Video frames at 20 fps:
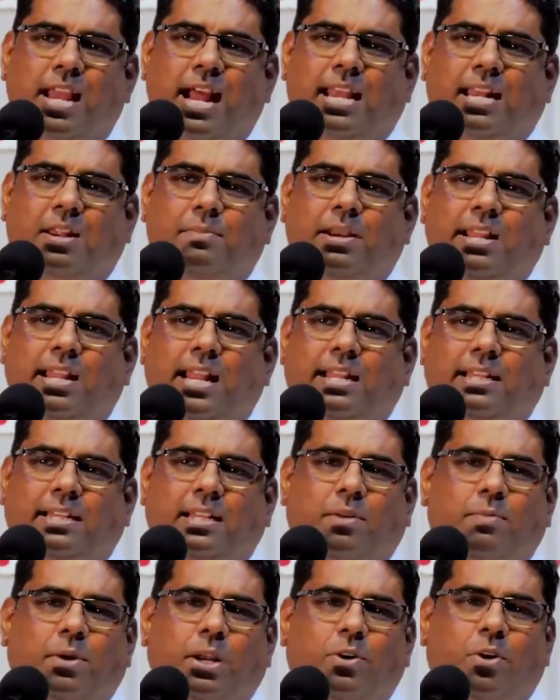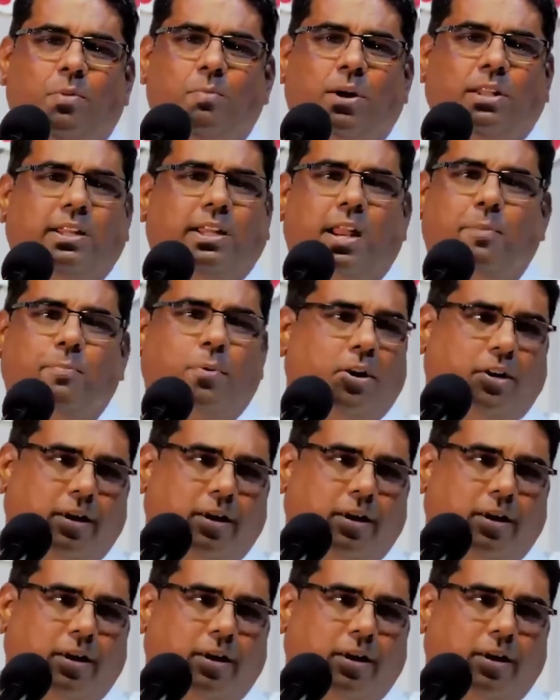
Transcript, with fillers: ஏழரை மணி எட்டரை மணி ஒன்பதுக்குலாம்